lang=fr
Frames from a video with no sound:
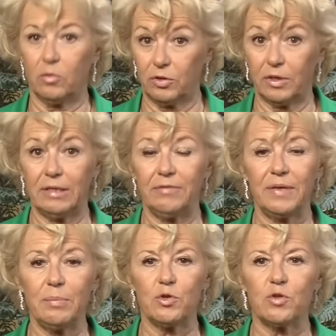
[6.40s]
ont en
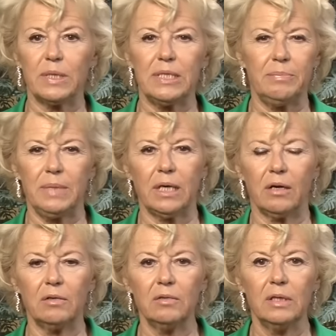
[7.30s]
effet besoin
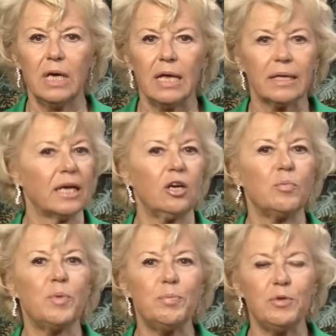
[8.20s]
d'immigrants car leur
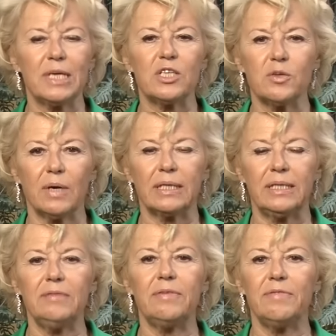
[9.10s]
population
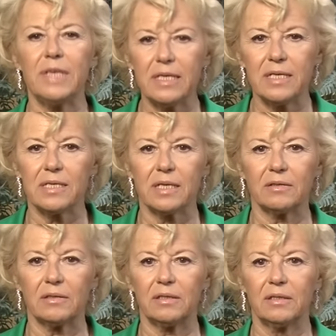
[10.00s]
active est
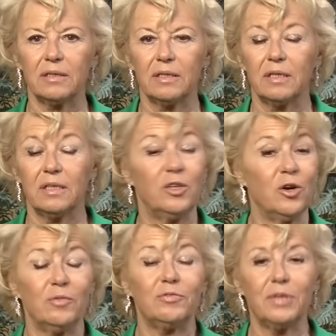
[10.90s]
vieillissante.
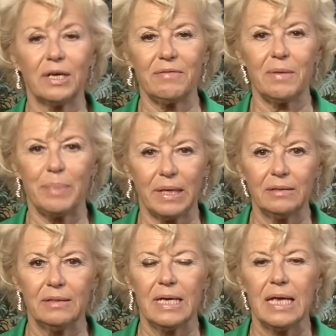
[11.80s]
Non, vous ne rêvez pas.
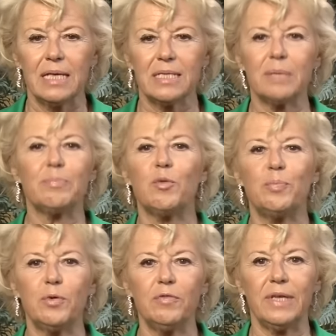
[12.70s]
Ces
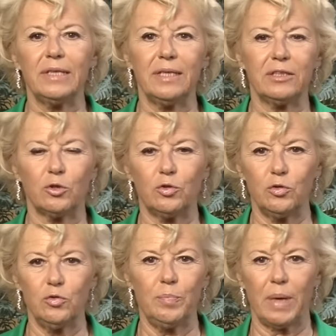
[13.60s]
propos viennent d'être
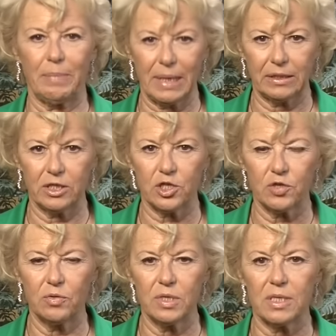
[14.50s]
tenus par Martin
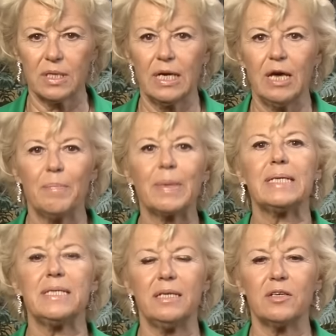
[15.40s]
Schulz,
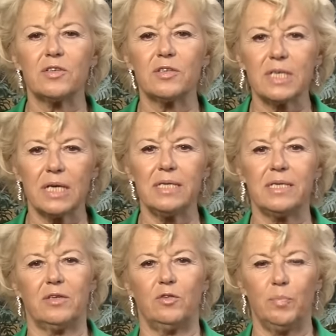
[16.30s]
président
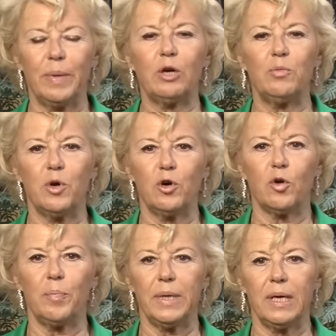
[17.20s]
socialiste du Parlement
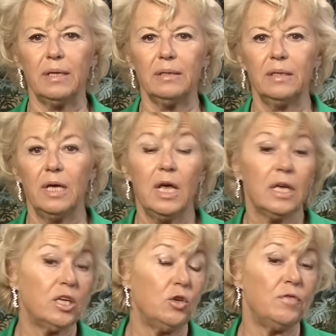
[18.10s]
européen,
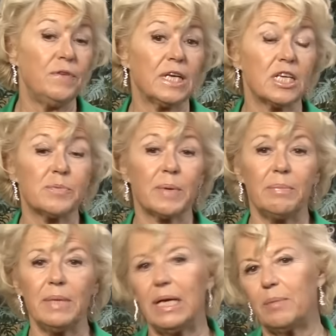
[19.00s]
qui ne fait
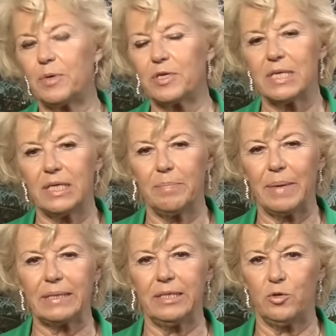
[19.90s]
qu'exprimer la pensée des
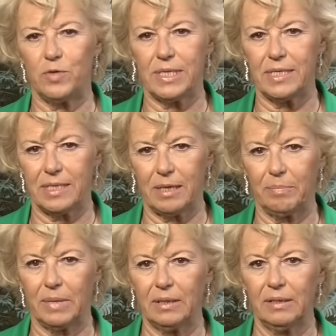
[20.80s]
partis du système.